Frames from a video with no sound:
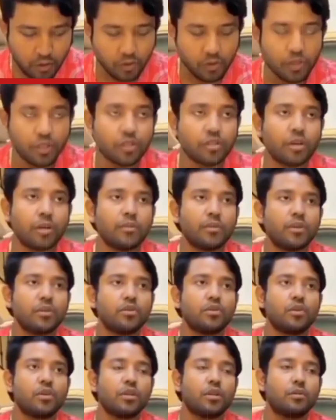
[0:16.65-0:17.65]
উদ্দেশ্যে আমি
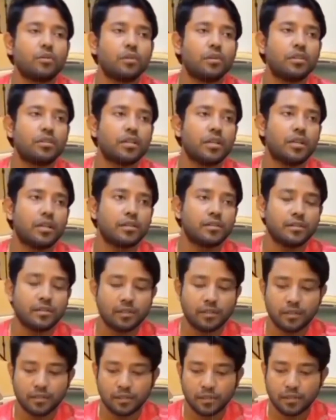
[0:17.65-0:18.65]
কিছু কথা বলতে চাই আজ
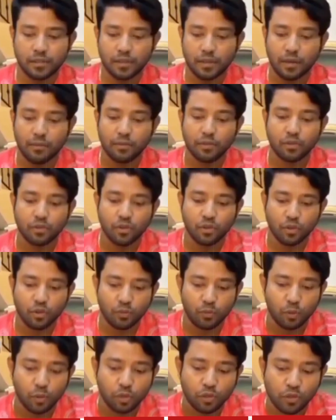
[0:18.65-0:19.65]
আমার যদি
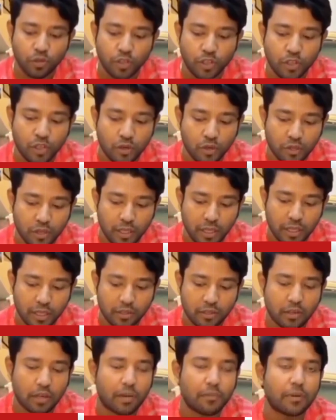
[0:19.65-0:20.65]
কোনো ভুল ত্রুটি হয়ে থাকে
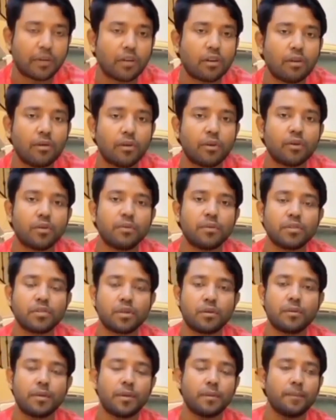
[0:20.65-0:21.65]
তাহলে আমাকে ক্ষমা করবেন
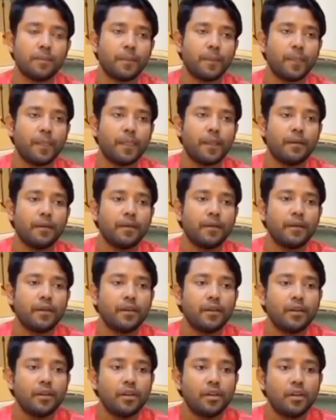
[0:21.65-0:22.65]
সবাই
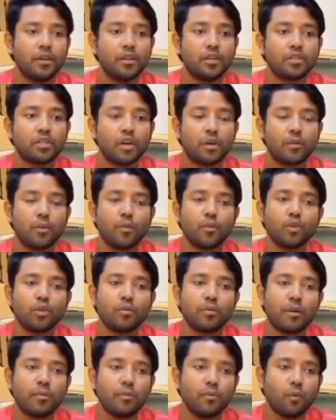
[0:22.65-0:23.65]

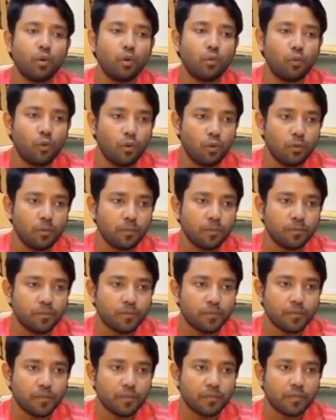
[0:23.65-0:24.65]
সর্বপ্রথম আমি বলবো
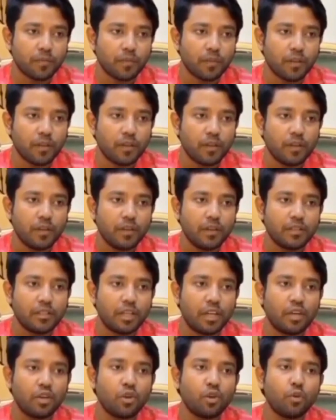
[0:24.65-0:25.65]

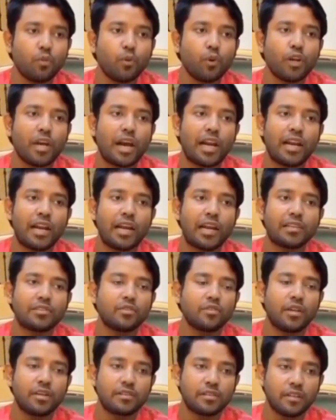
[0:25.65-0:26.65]
যে উপরে আল্লাহ
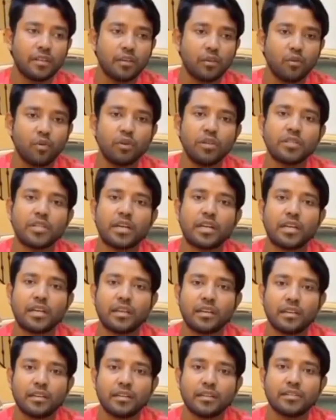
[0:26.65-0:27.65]
একজন আছেন উনি জানে
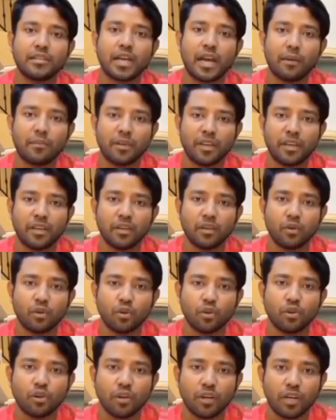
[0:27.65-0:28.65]
যে আমি
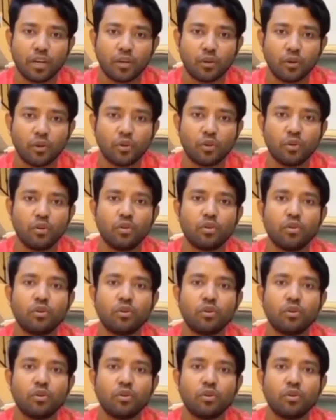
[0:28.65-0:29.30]
কোন ধরনের কোনো